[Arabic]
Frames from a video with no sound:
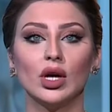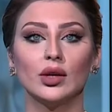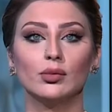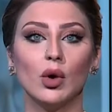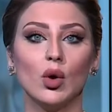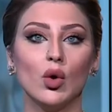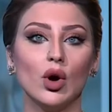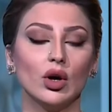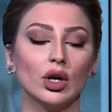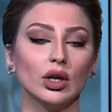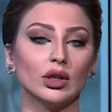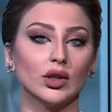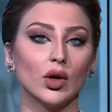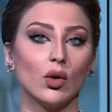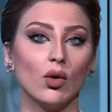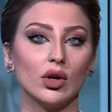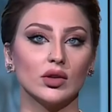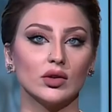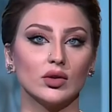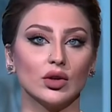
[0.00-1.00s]
مواقع
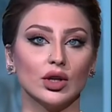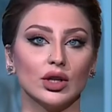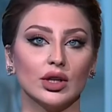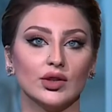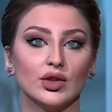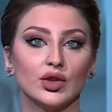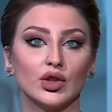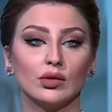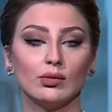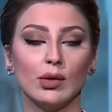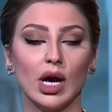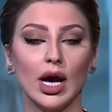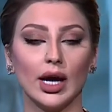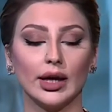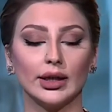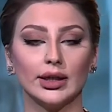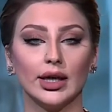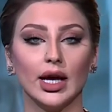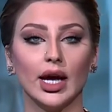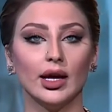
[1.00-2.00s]
التواصل
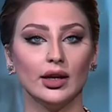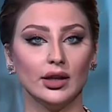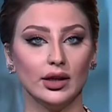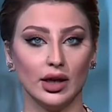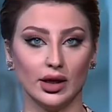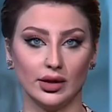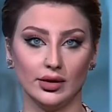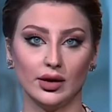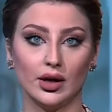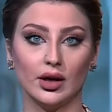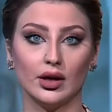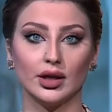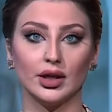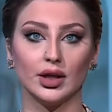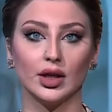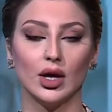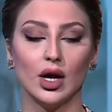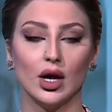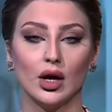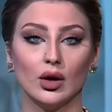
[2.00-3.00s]
الاجتماعي العراقي
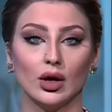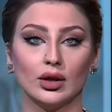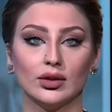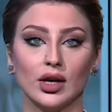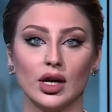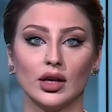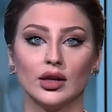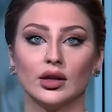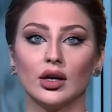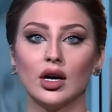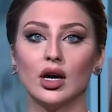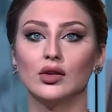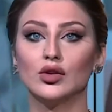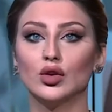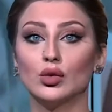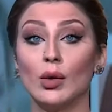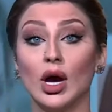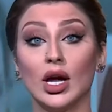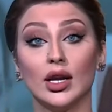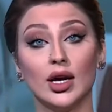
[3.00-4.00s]

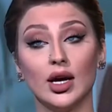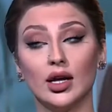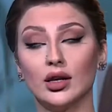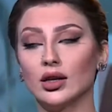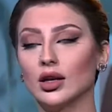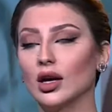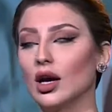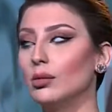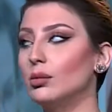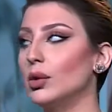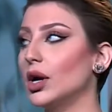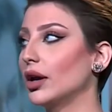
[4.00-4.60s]
وتعليقاتهم على هذا الخبر